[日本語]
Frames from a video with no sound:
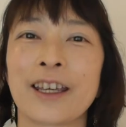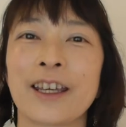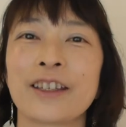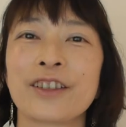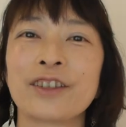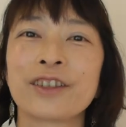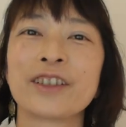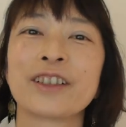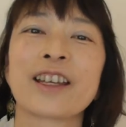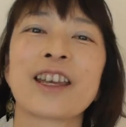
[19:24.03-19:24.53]
結
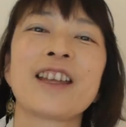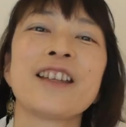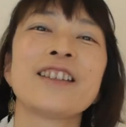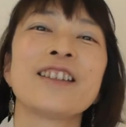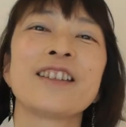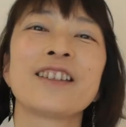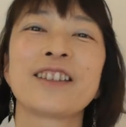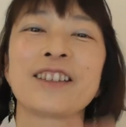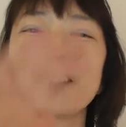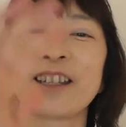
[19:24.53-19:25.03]
局現
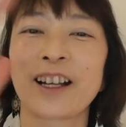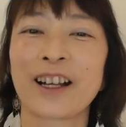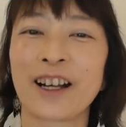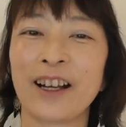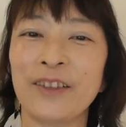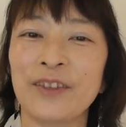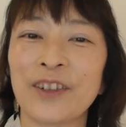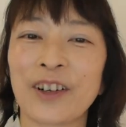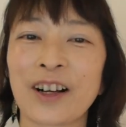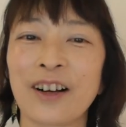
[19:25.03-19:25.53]
実世
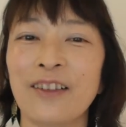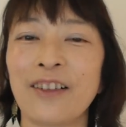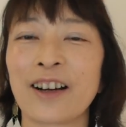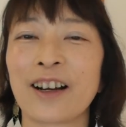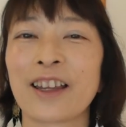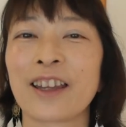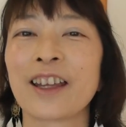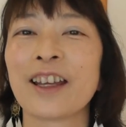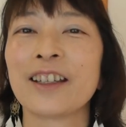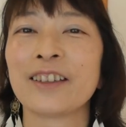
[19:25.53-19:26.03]
界も変わ
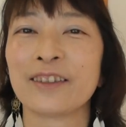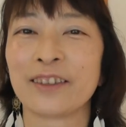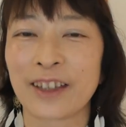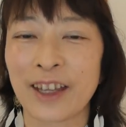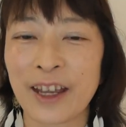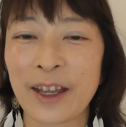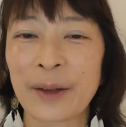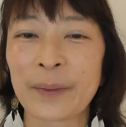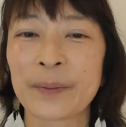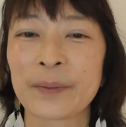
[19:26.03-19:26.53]
らないの
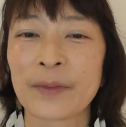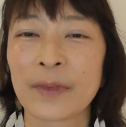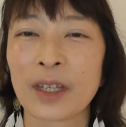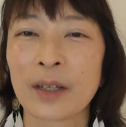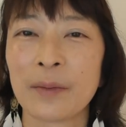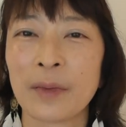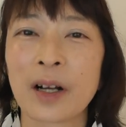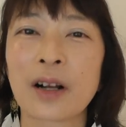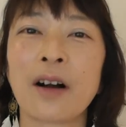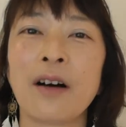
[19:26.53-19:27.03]
で、
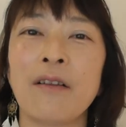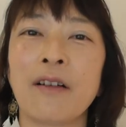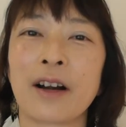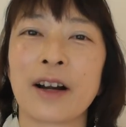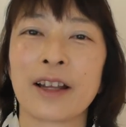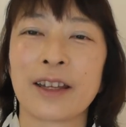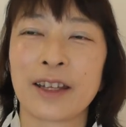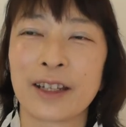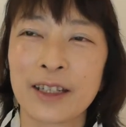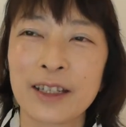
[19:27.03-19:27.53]
まあ、変わ
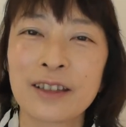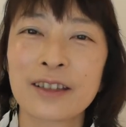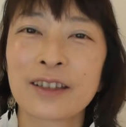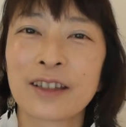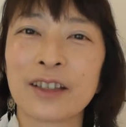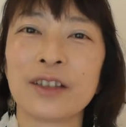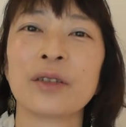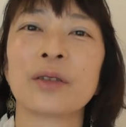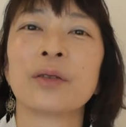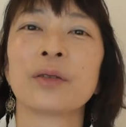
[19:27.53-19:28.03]
らないっ
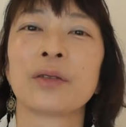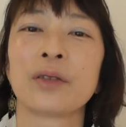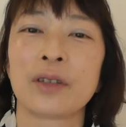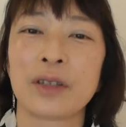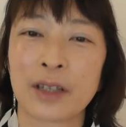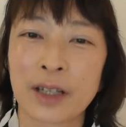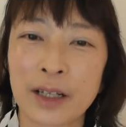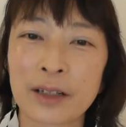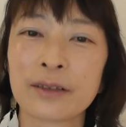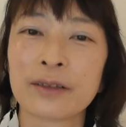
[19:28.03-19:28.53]
ていうこと
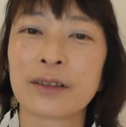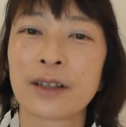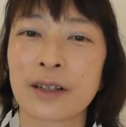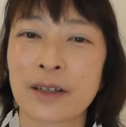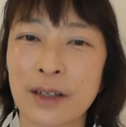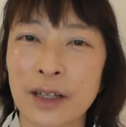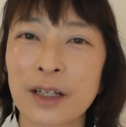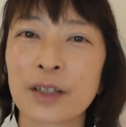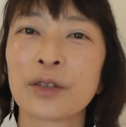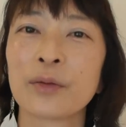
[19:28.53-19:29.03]
になるんで
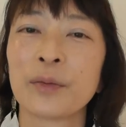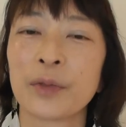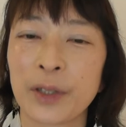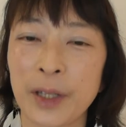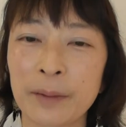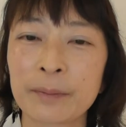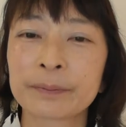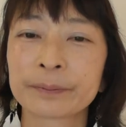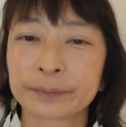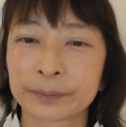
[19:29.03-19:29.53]
すけれどもね。